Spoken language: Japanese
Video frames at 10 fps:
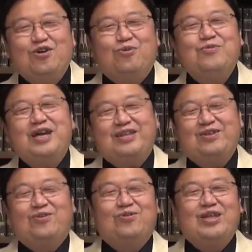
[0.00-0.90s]
お宮っ
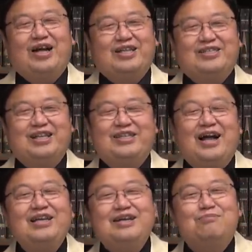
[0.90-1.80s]
ていう女がですね、
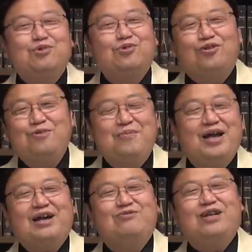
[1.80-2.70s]
ダイヤモンドに目
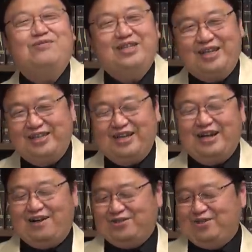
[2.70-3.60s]
がくらみって言って、
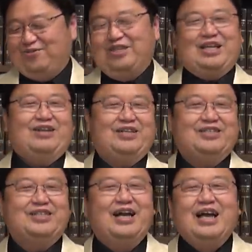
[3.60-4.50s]
学生服着たらで
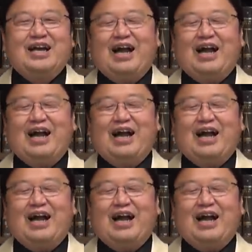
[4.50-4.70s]
すね、